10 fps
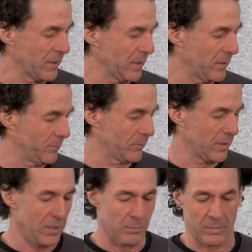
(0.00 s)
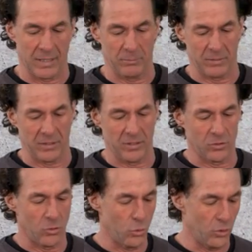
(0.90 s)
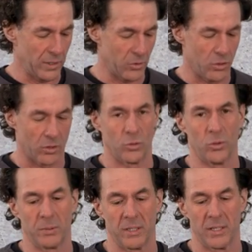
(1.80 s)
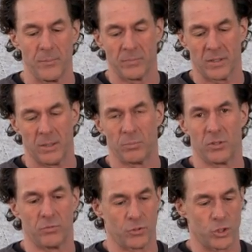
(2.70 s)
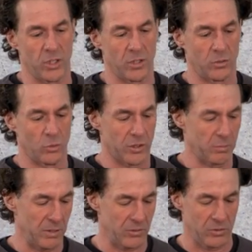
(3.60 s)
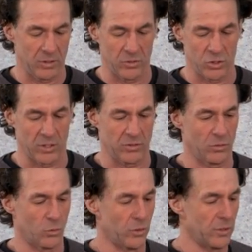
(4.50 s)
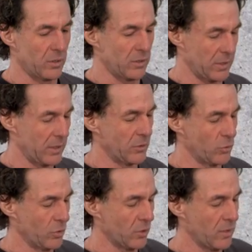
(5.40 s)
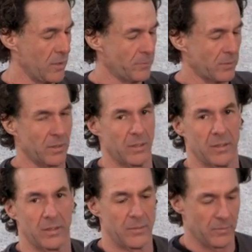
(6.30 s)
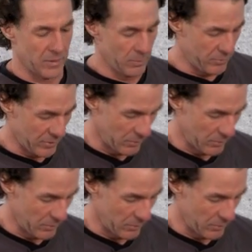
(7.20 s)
ähm, bleibt dann dieser hohle Kork übrig, gibt es in verschiedenen Durchmessern, das ist jetzt ein runder, äh, ein dünner, äh, gibt es